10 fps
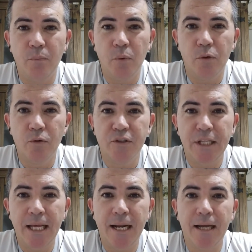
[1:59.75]
Por
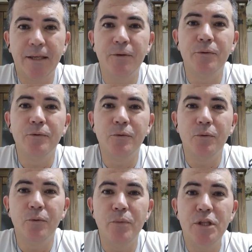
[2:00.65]
considerar que o,
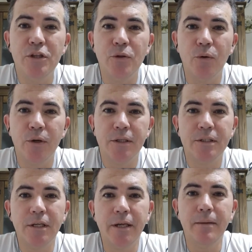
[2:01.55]
o Mini
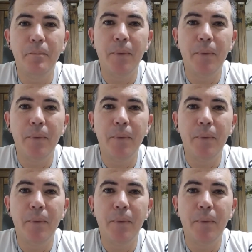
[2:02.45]
2 ele